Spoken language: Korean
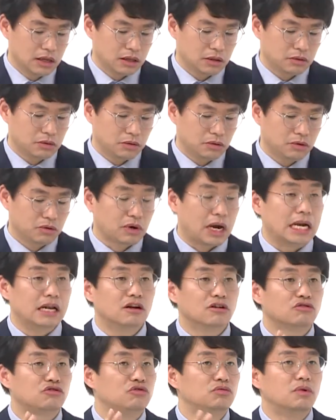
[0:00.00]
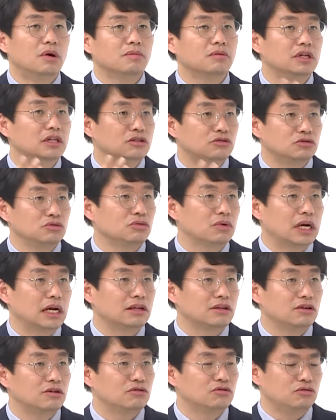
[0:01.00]
또 관련 규범끼리 충돌하는
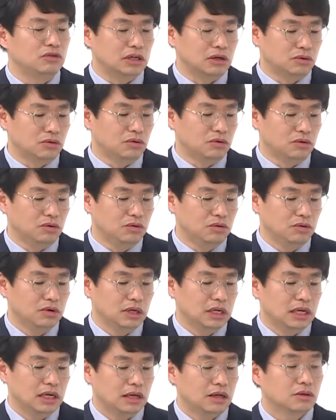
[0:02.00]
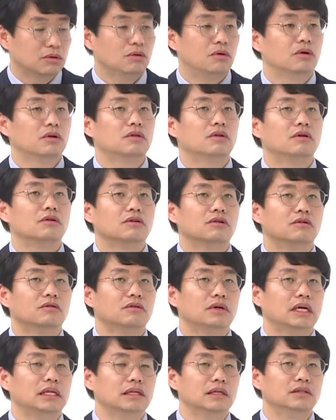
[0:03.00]
경우도 있고 또 어떤
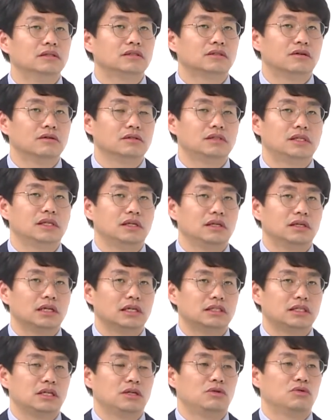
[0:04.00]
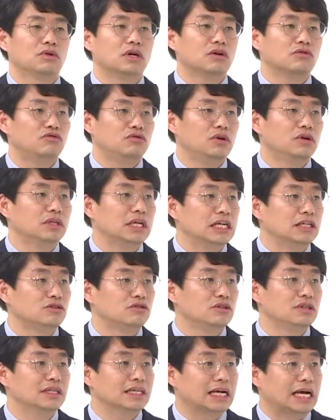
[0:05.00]
경우에는 정책이나 제도가 구현할 수
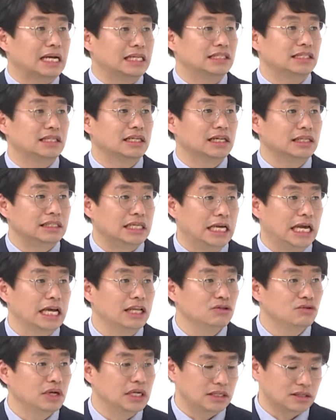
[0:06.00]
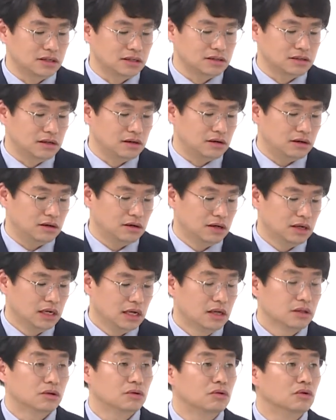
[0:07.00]
있는 가치가 제한돼 있어서
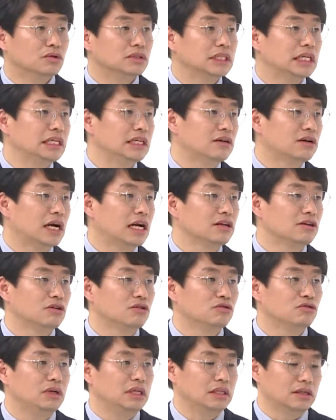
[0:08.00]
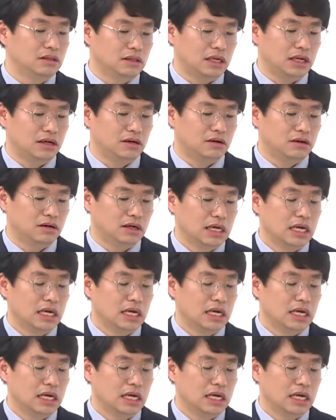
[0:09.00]
또 논쟁이 일어나는 경우도 있는데요.